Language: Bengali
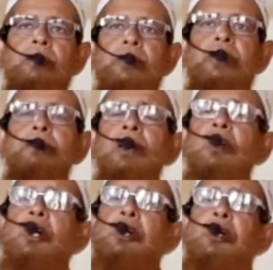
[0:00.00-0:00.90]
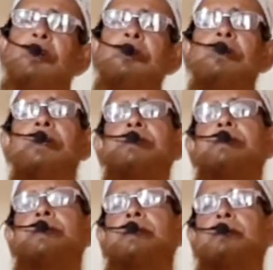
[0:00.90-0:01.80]
সীমা লঙ্ঘন করা
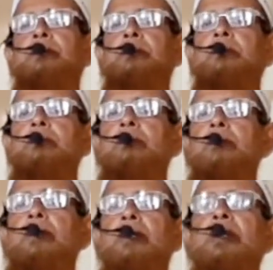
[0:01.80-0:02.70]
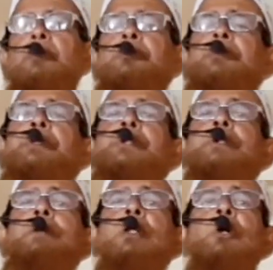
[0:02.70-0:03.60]
যাবে না কেউ যদি
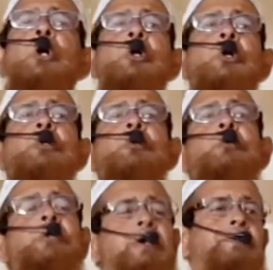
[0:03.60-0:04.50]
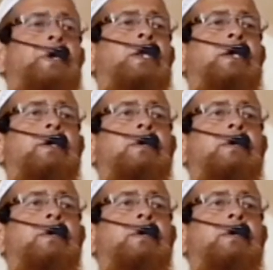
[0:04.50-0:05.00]
সীমা লঙ্ঘন করেই ফেলে